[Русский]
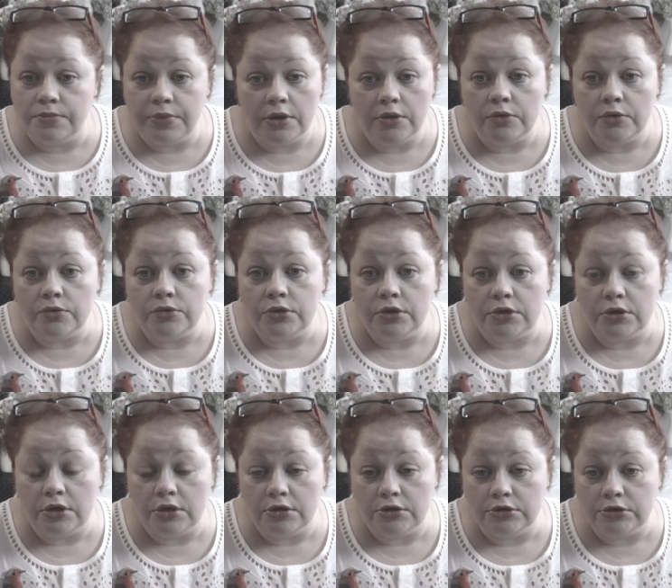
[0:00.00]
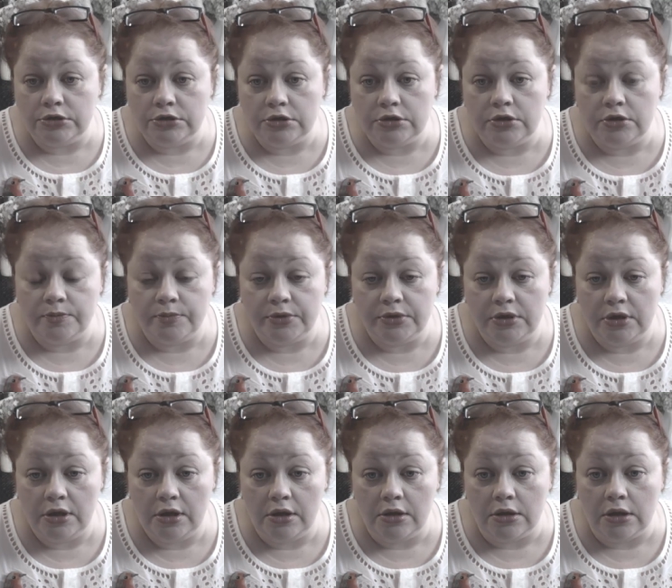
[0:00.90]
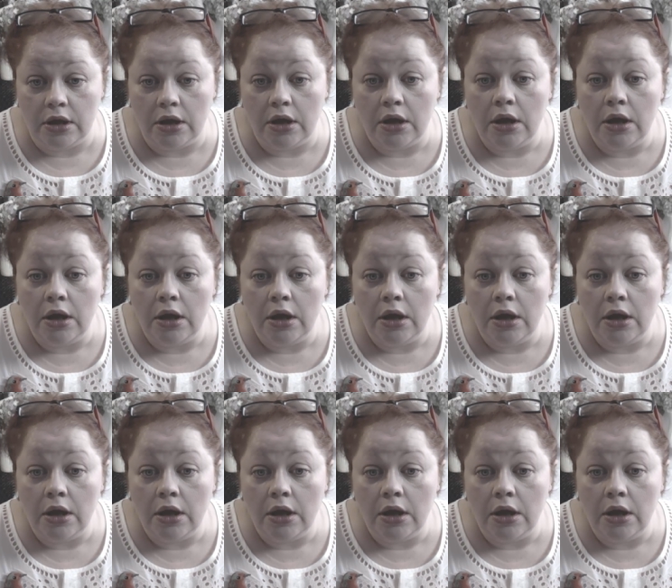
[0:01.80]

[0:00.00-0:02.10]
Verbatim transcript: природа так щедро подарила.